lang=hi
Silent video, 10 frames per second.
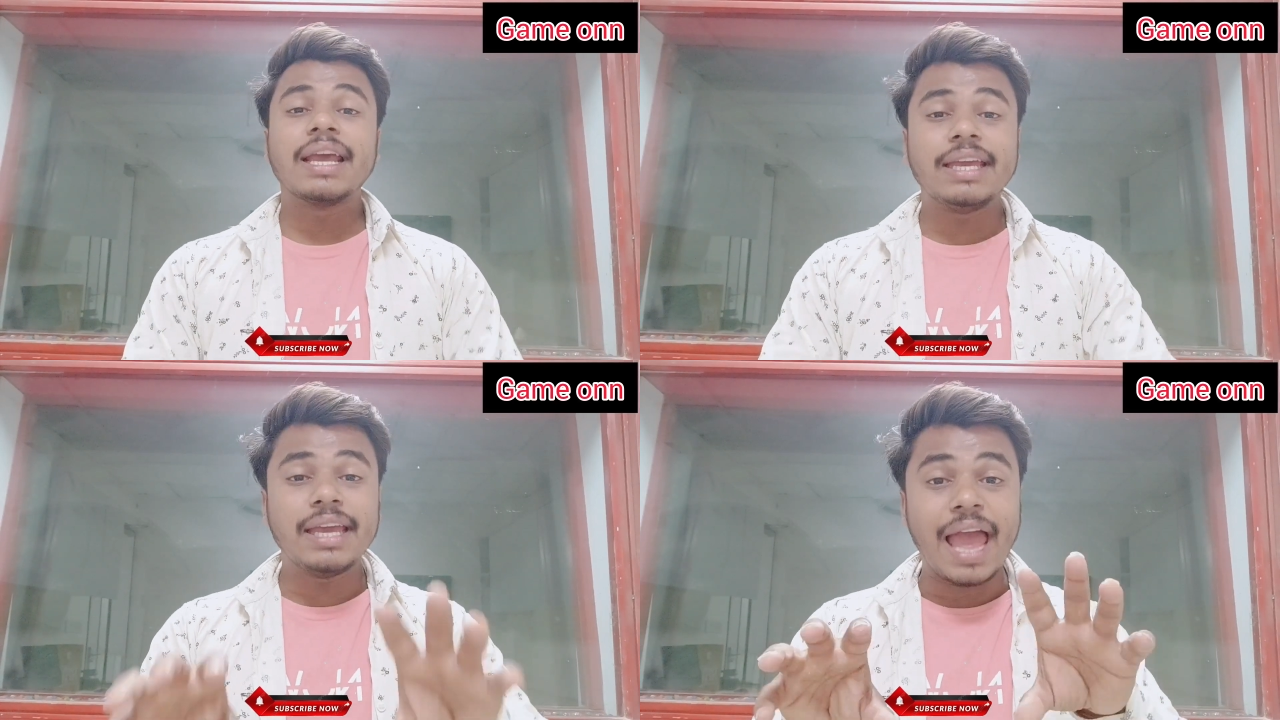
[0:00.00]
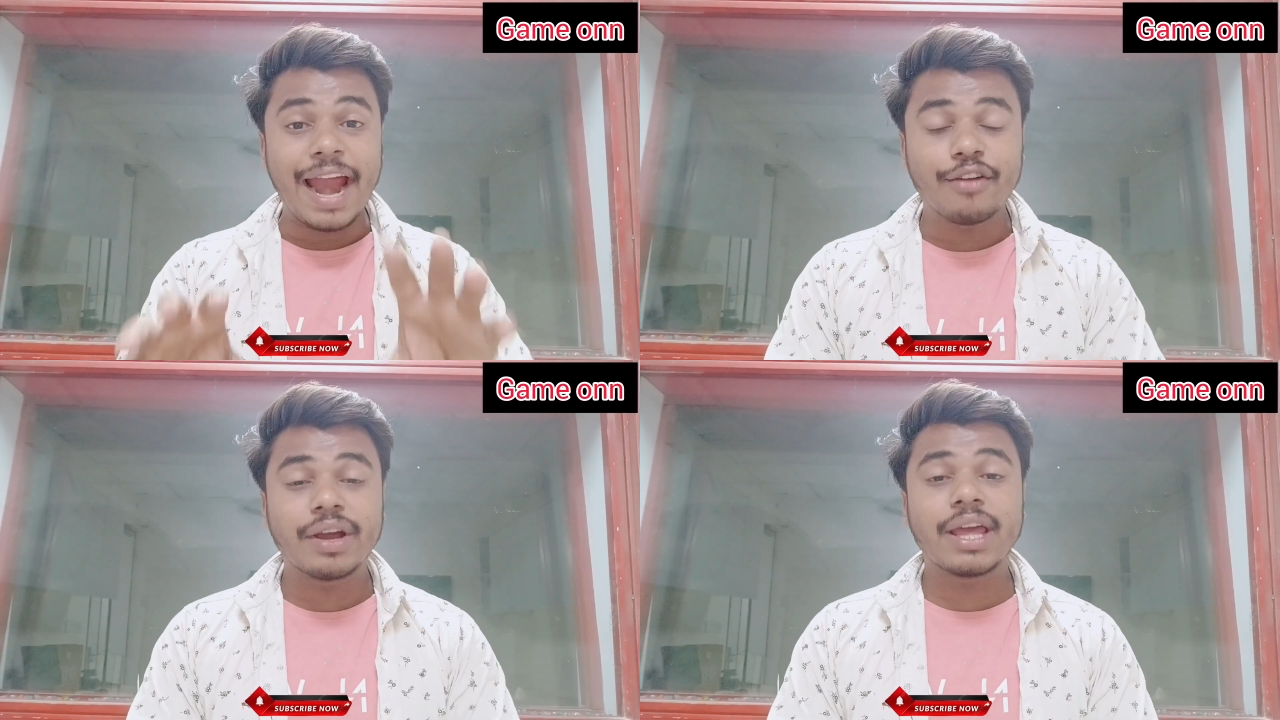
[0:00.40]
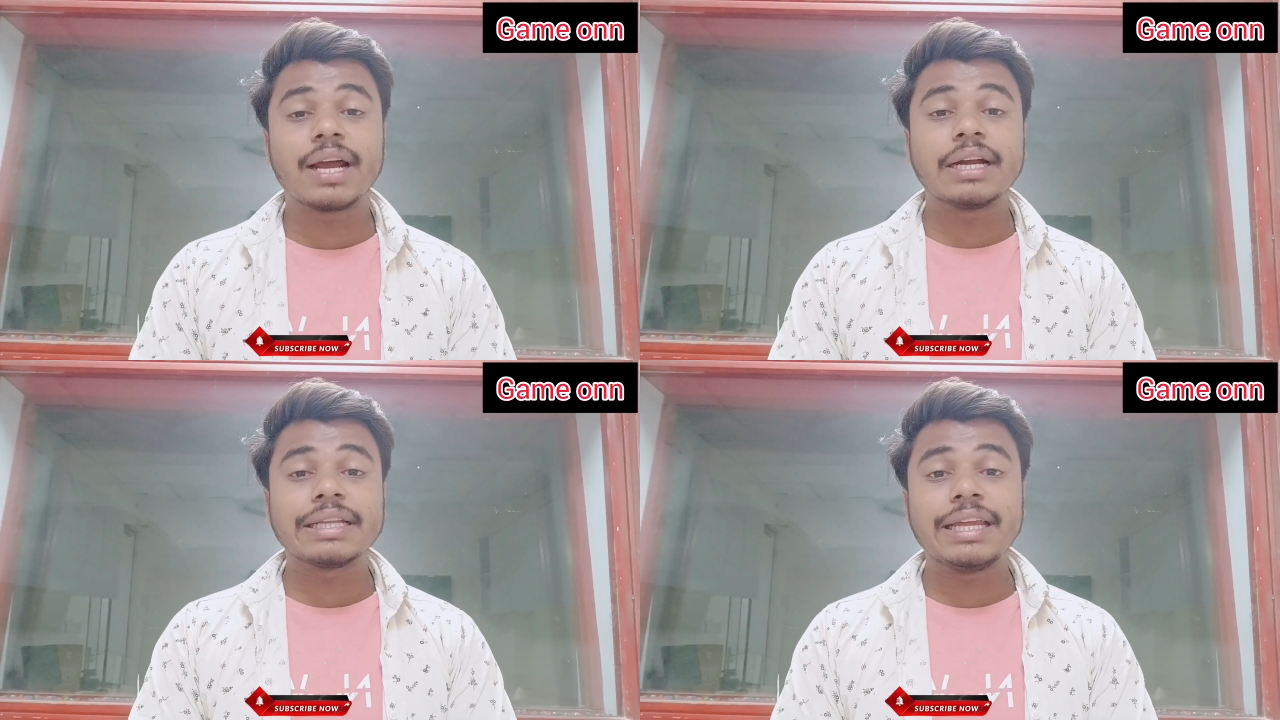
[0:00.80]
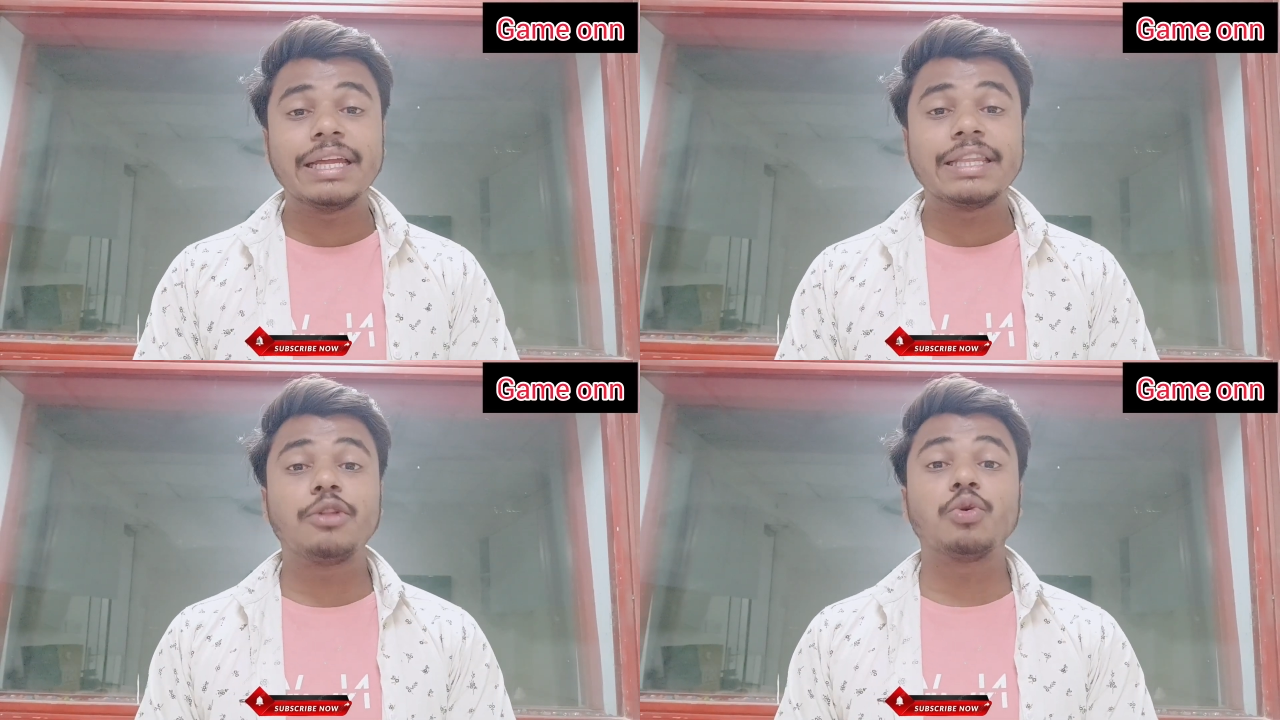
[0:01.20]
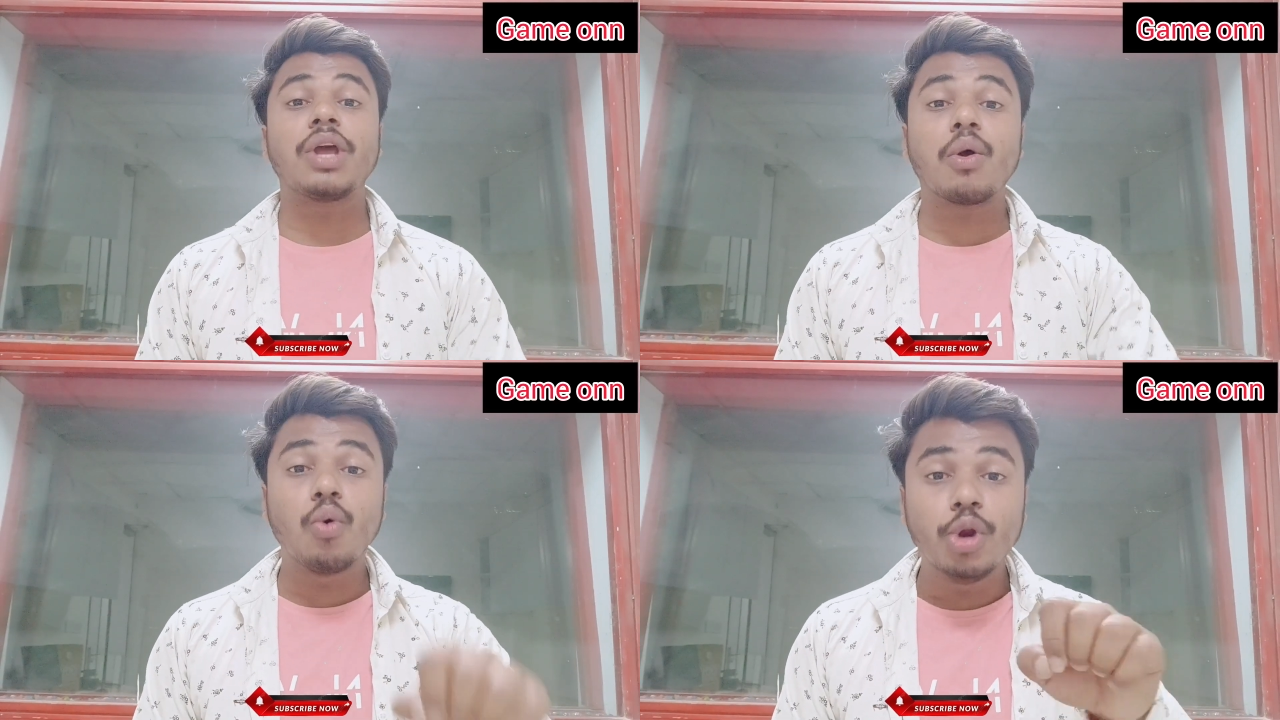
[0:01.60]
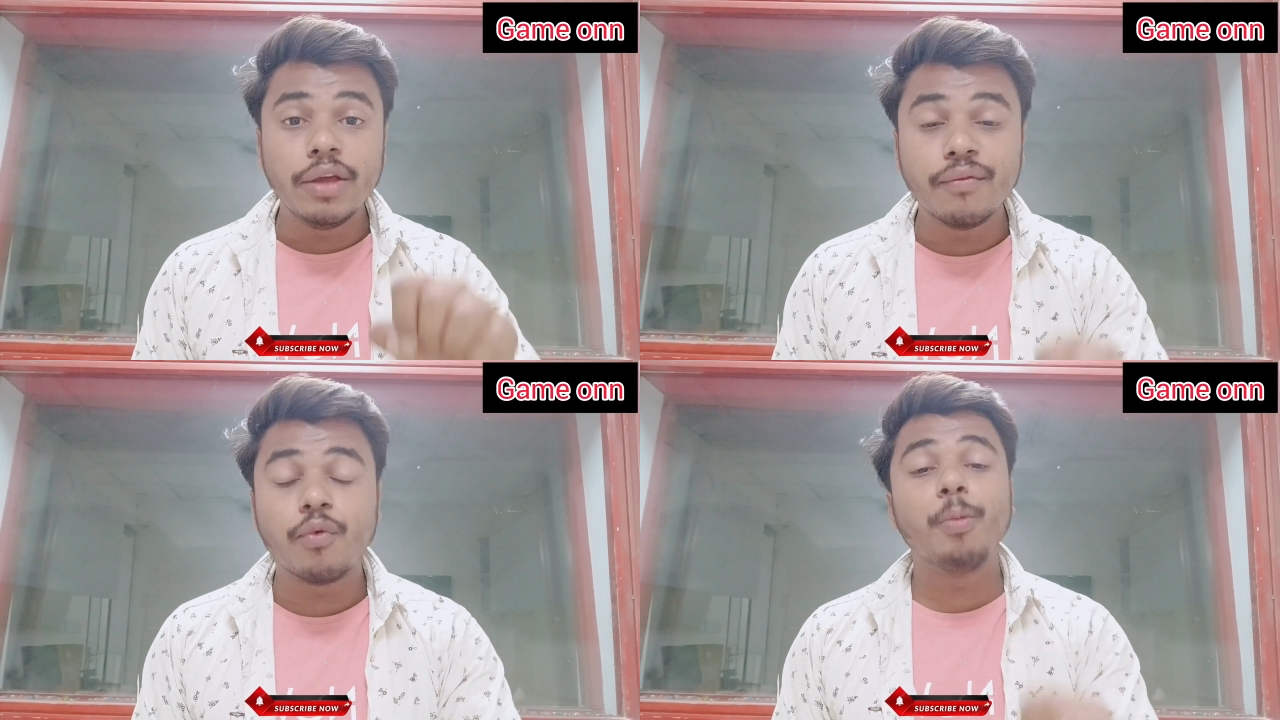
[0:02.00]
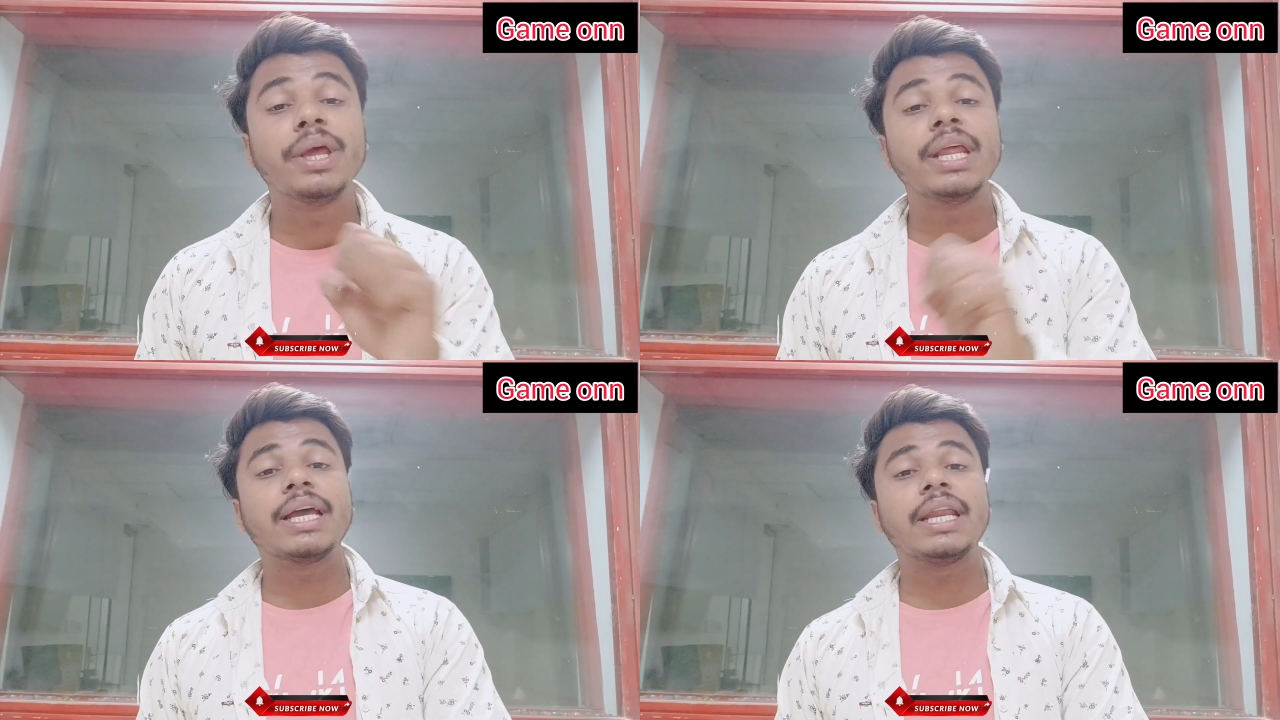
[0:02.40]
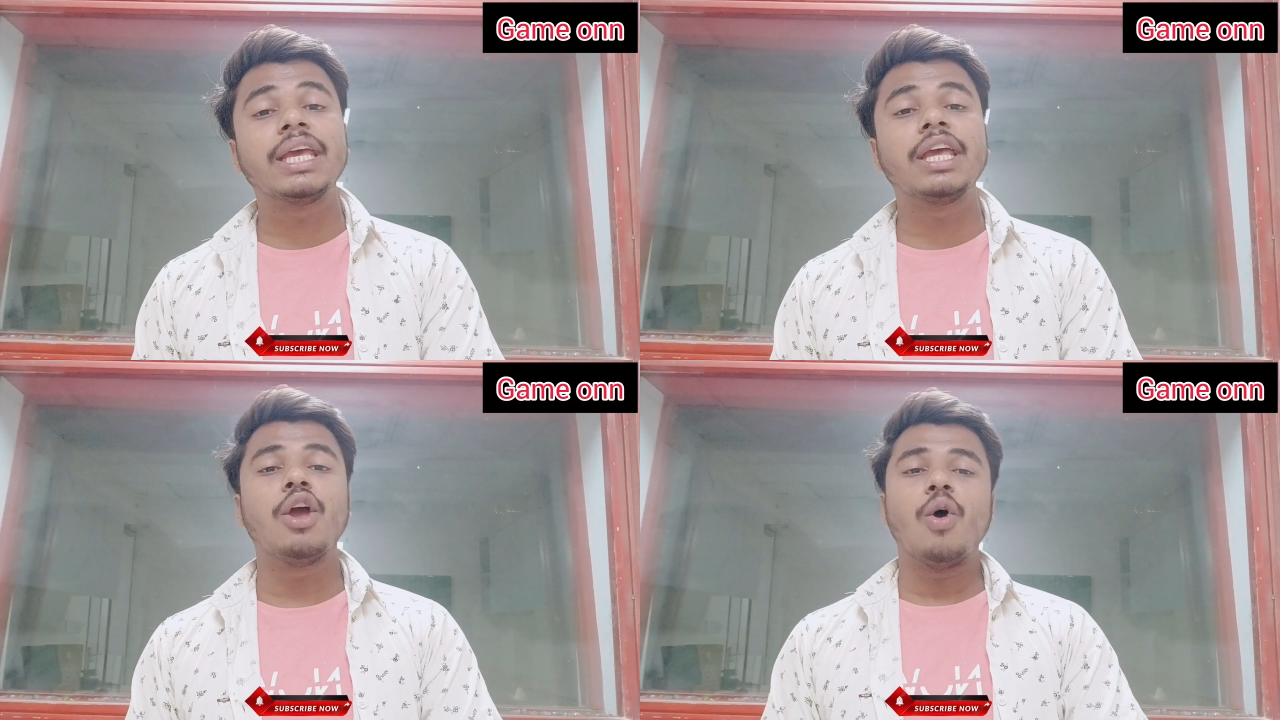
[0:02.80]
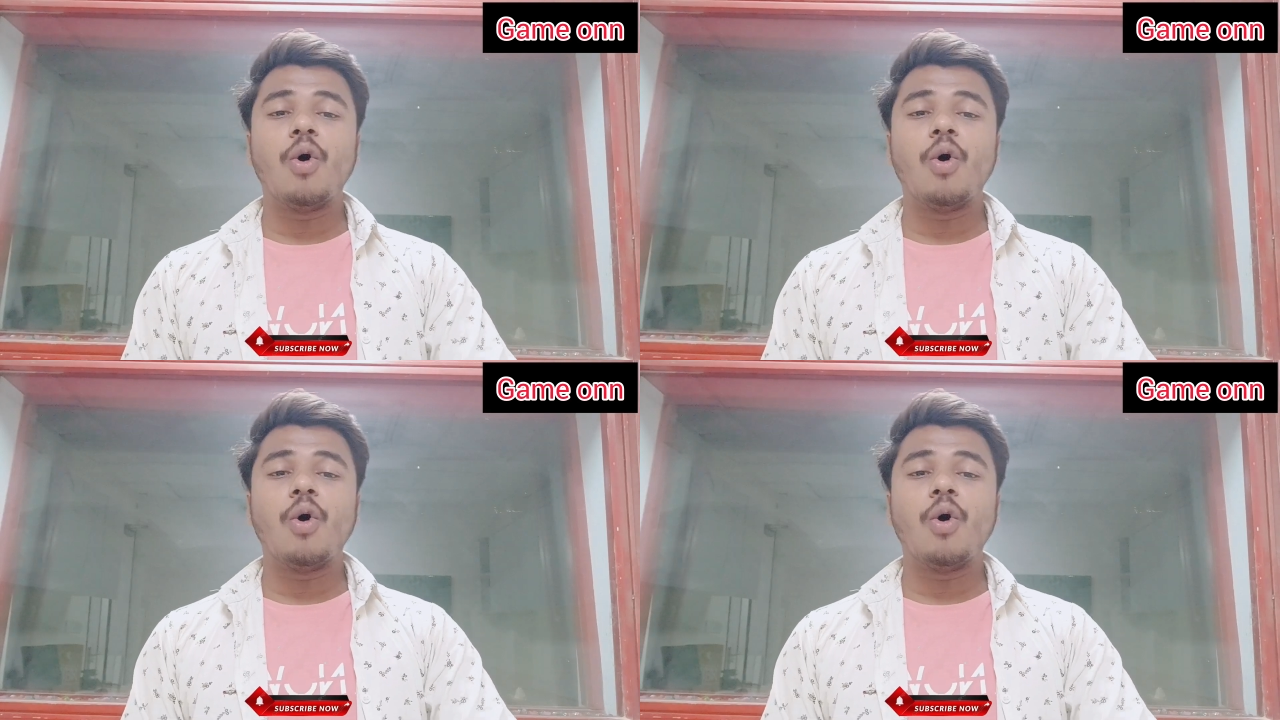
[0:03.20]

कि एड वगैरह करते रहते हैं तो क्या कोहली वो भी नहीं करेंगे